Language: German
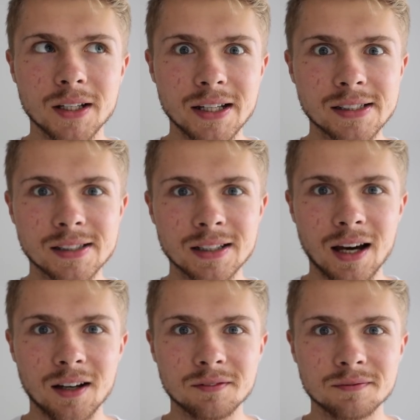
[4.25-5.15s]
Ist
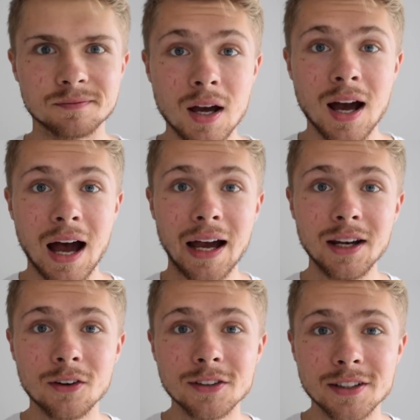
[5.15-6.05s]
klar. Hi
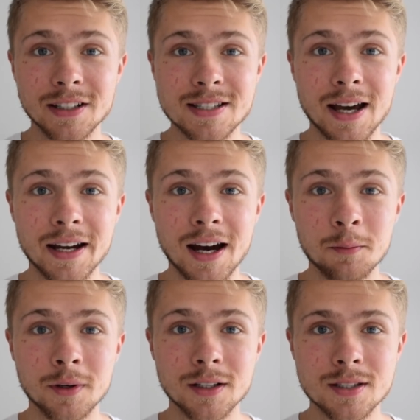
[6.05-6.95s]
Leute, hier ist Hi
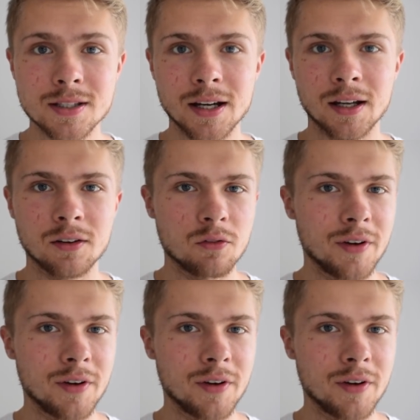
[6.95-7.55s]
Christian.